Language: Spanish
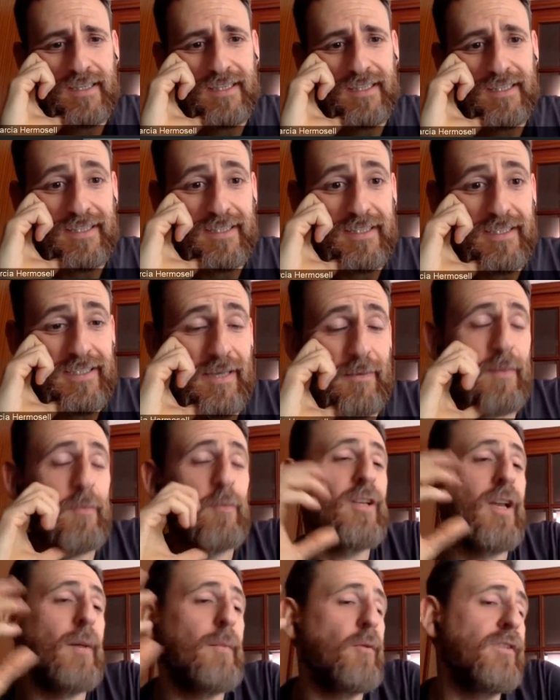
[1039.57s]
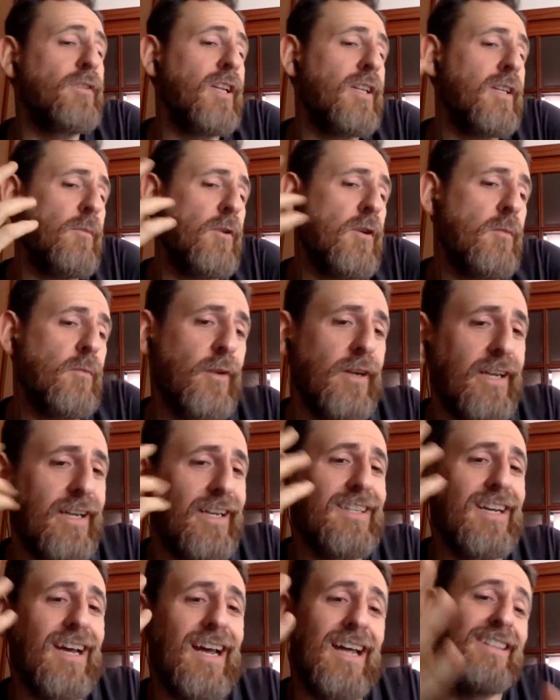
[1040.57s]
Y también me gustaría preguntarte, bueno,
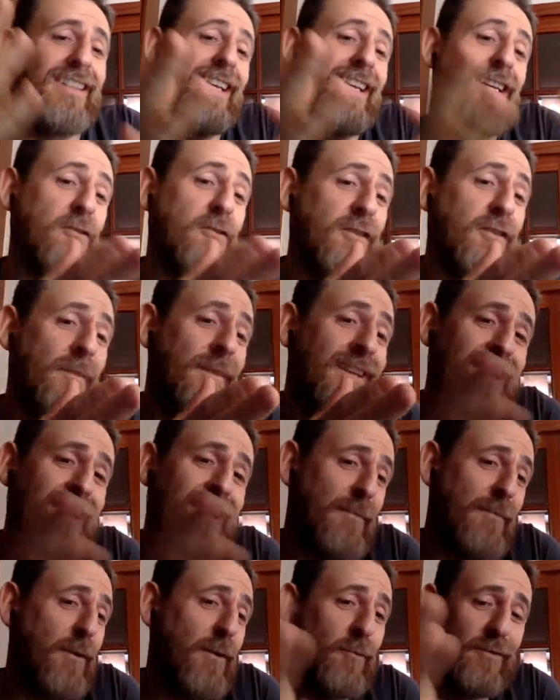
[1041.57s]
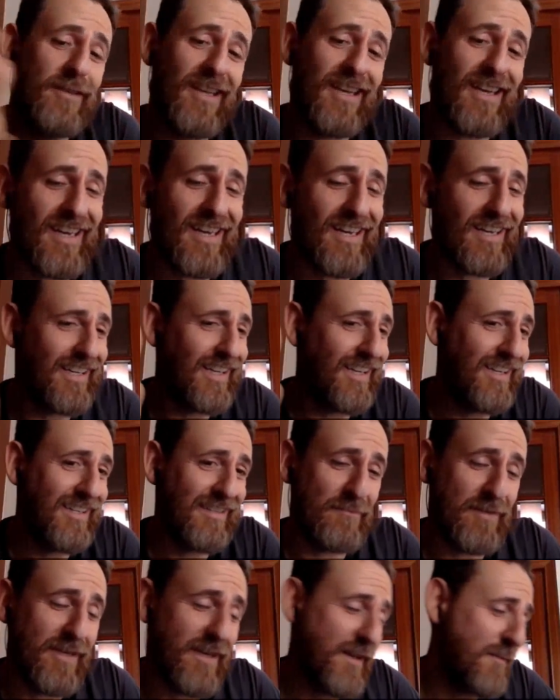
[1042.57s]
pues ante eso también la pregunta que
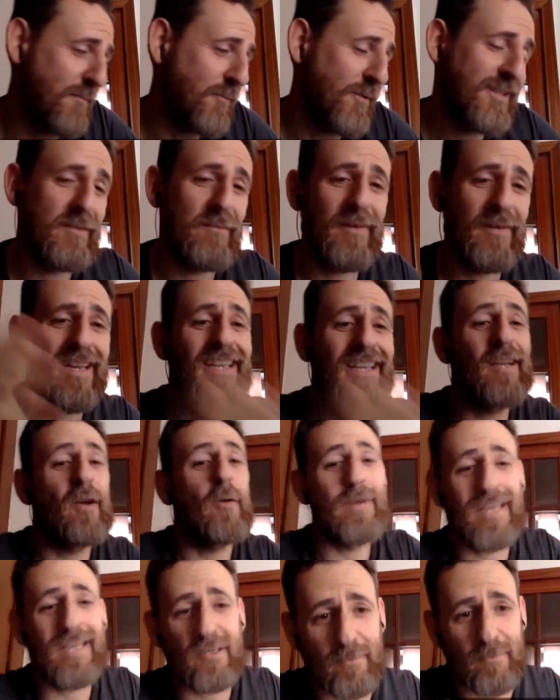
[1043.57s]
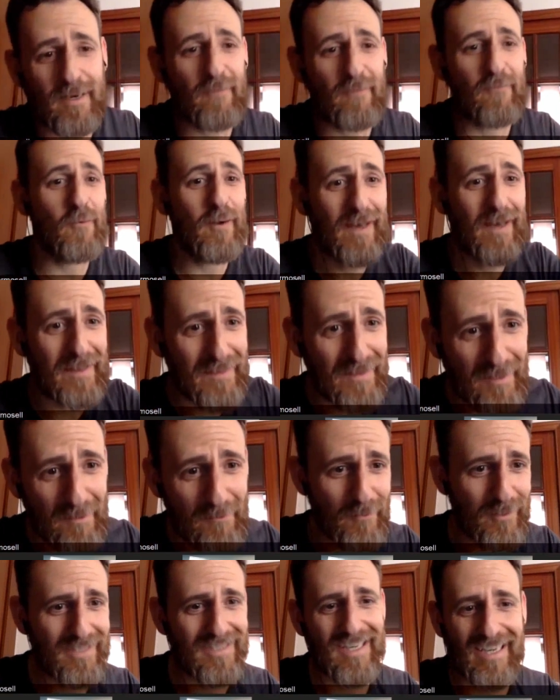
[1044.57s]
viene después siempre, ¿y qué opinas sobre la fuga de
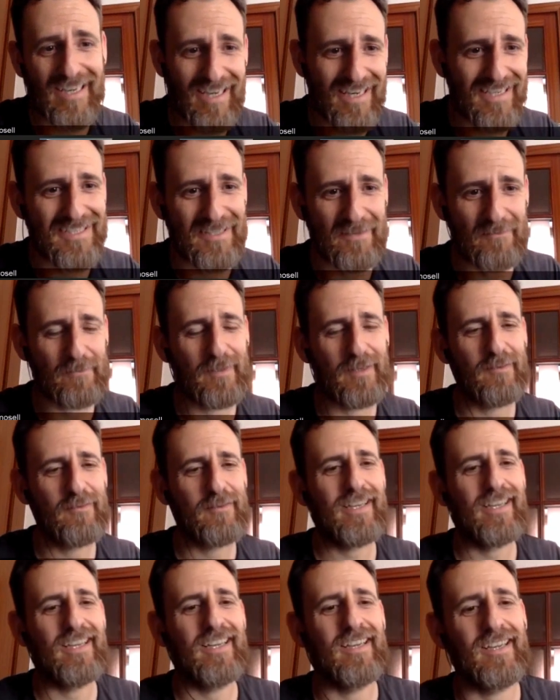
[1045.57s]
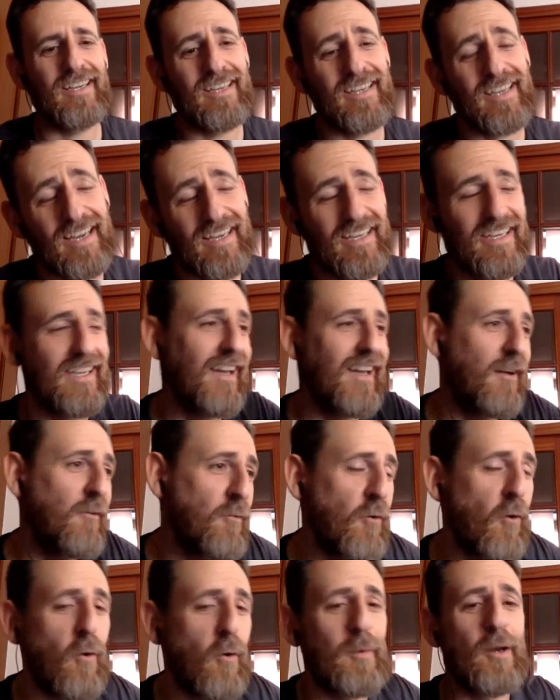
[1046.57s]
cerebros esta que hay siempre? ¿no? Que, aquí
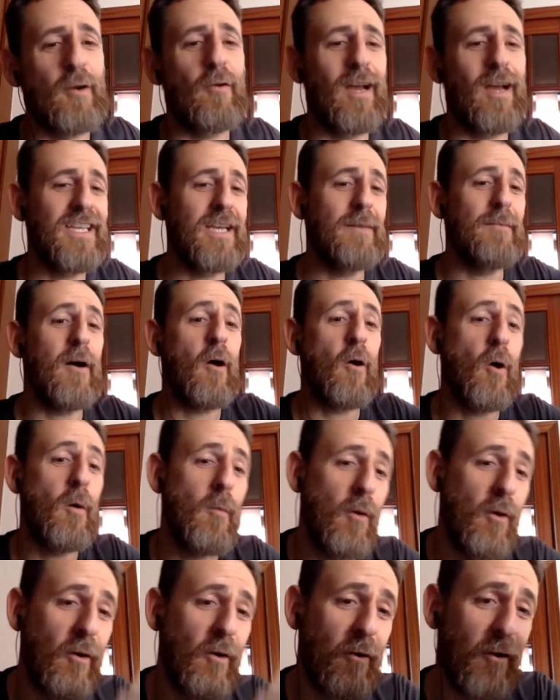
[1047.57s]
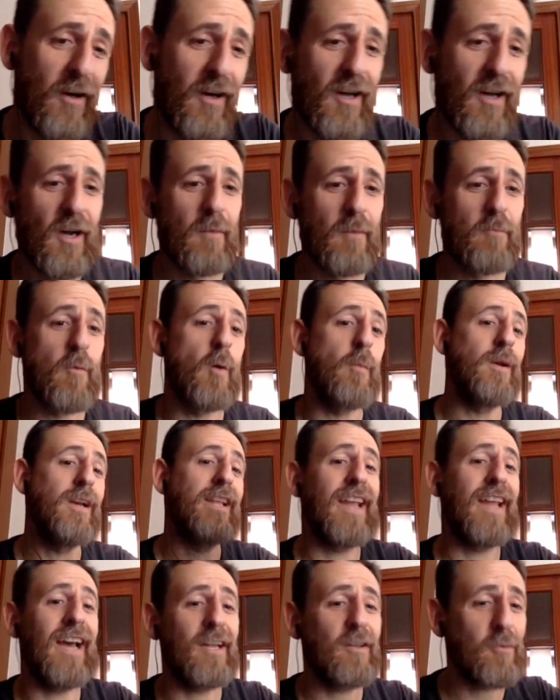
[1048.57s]
algunos gobiernos han llamado como
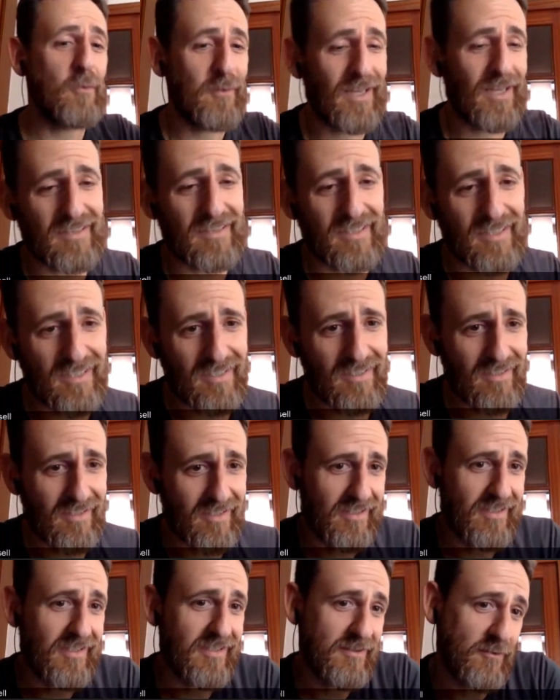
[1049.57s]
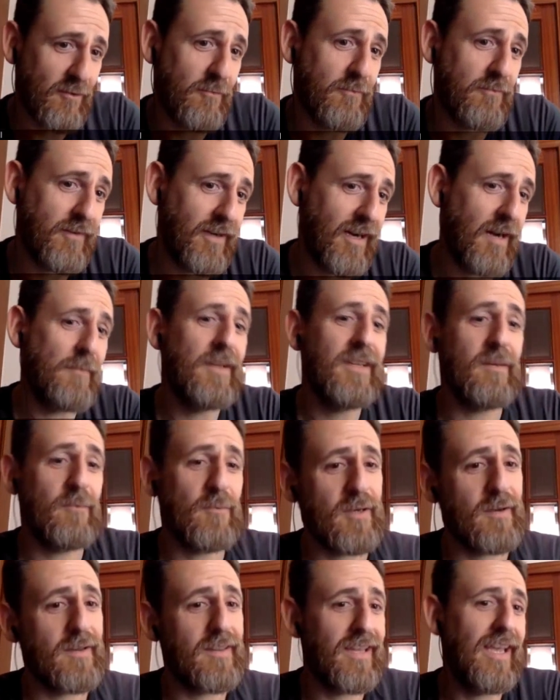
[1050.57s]
movilidad estudiantil y son realmente
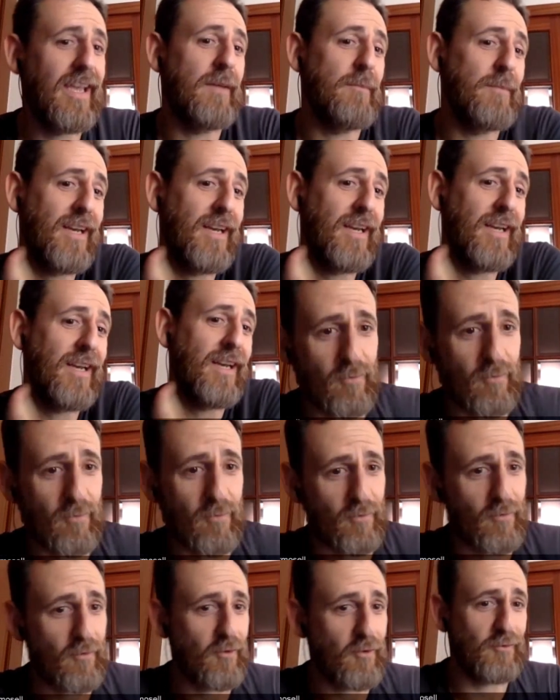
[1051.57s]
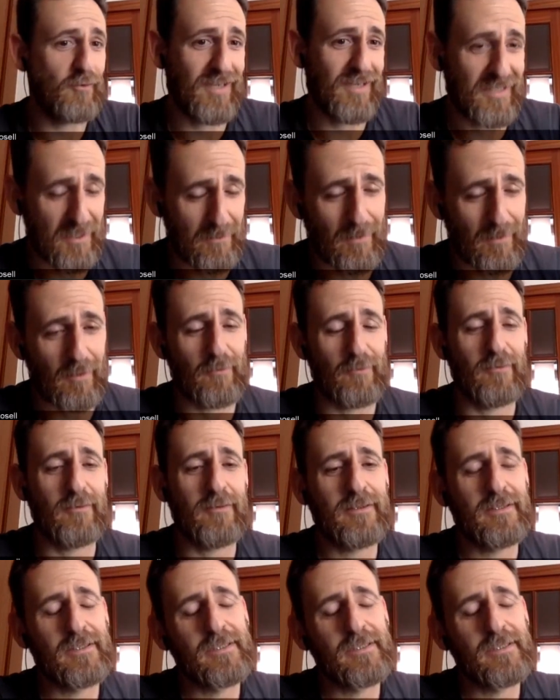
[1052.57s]
muchas veces emigración por no encontrar trabajo, ¿no?